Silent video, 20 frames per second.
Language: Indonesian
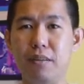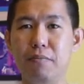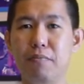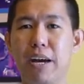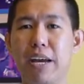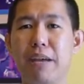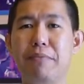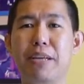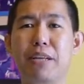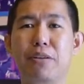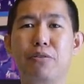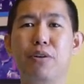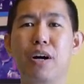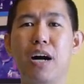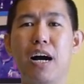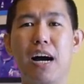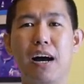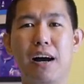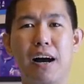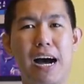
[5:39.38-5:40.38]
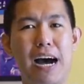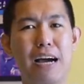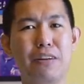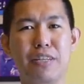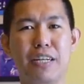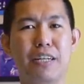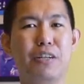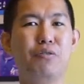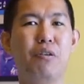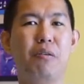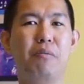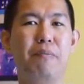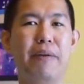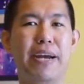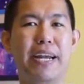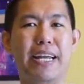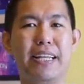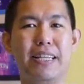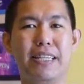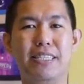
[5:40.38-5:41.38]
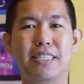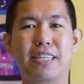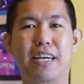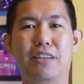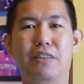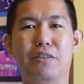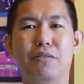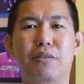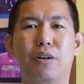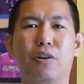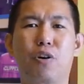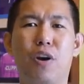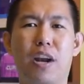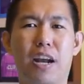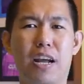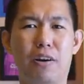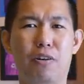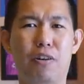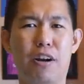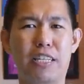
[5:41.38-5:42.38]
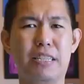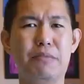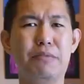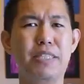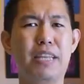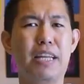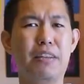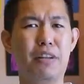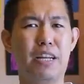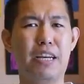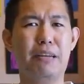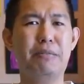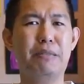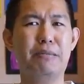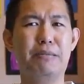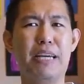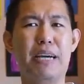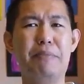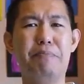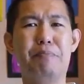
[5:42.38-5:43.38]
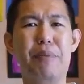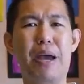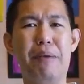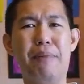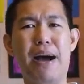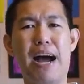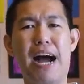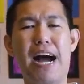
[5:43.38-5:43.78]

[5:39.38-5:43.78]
Miami Heat gue harus ada dua pemain at least yaitu gue gua rasa mungkin satu lagi bisa-bisa Bam